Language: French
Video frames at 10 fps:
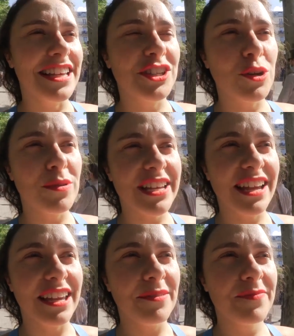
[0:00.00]
Ça y est, je commence à
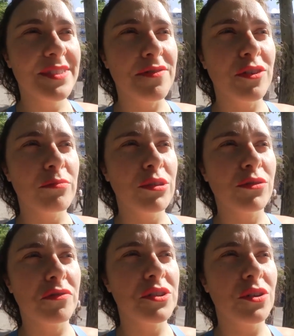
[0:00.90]
crier. Ça fait une
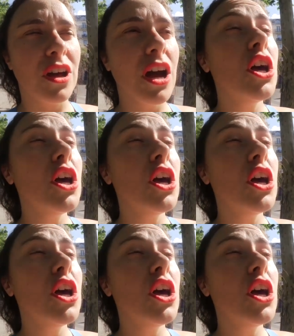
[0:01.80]
minute qu'on fait du roller.